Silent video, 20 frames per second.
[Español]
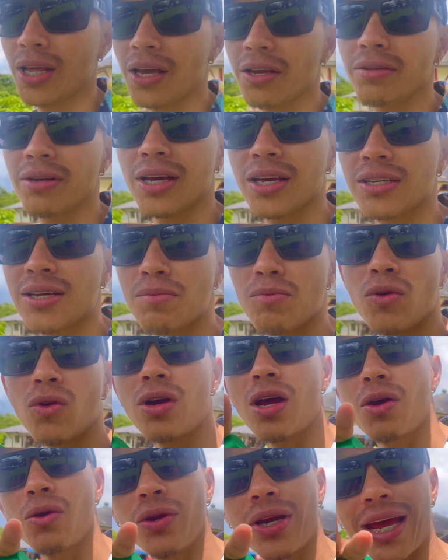hay una
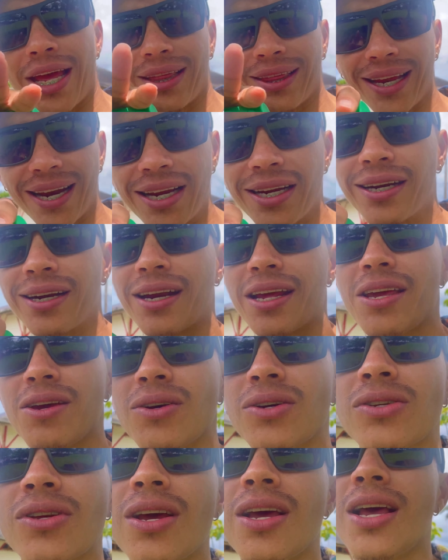desembocadura de tres
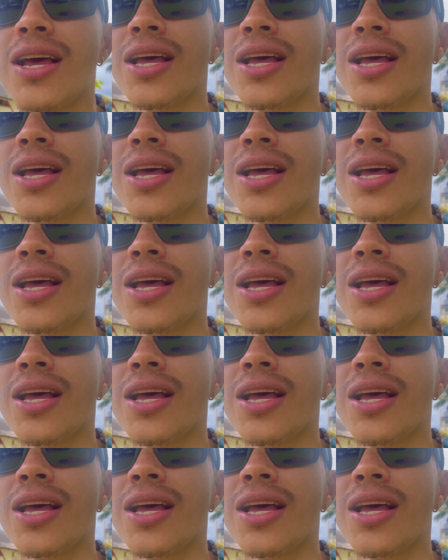ríos